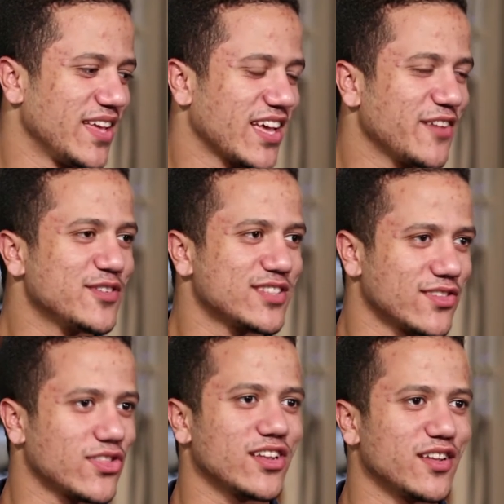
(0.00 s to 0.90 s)
خفه
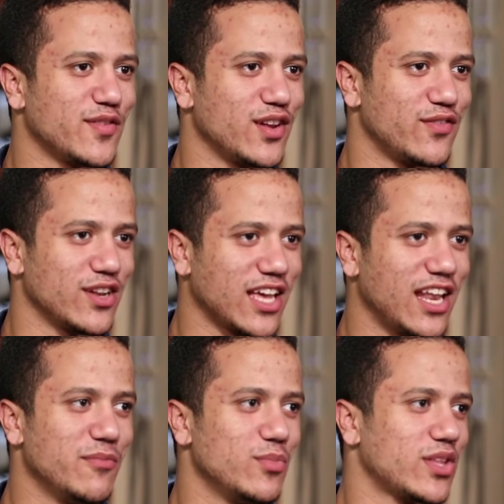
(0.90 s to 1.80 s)
الظل في, في
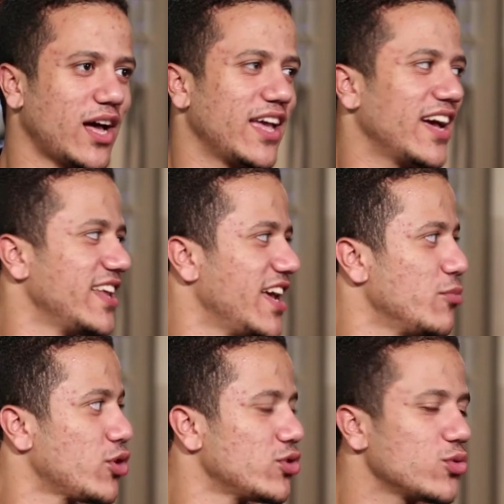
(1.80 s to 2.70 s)
الكلام بتاعها يعني هي
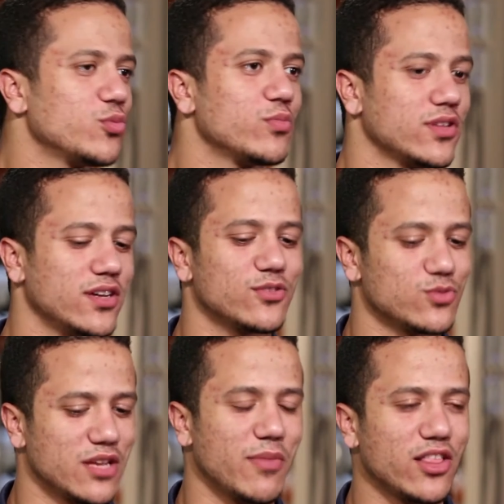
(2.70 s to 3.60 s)
ممكن تكون بتعرض
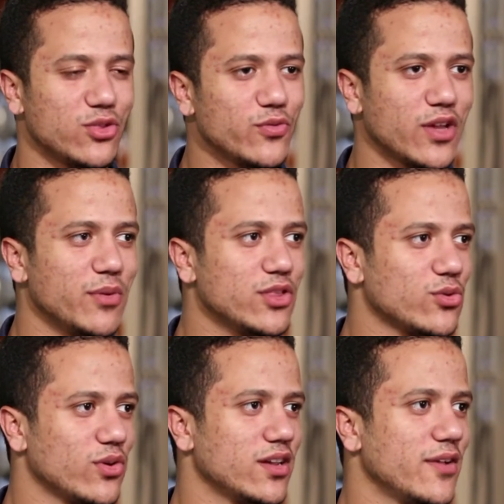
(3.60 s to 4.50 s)
وزي ما هنشوف كمان
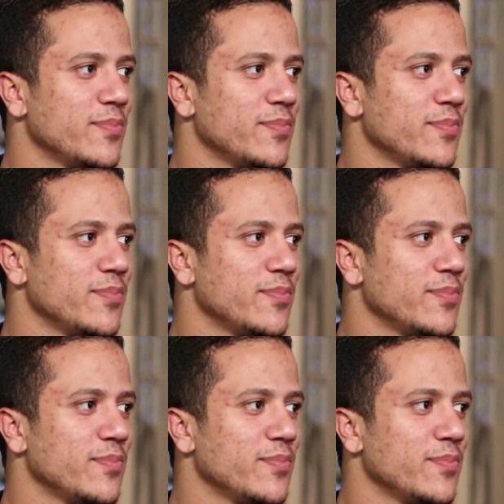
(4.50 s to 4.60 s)
شويه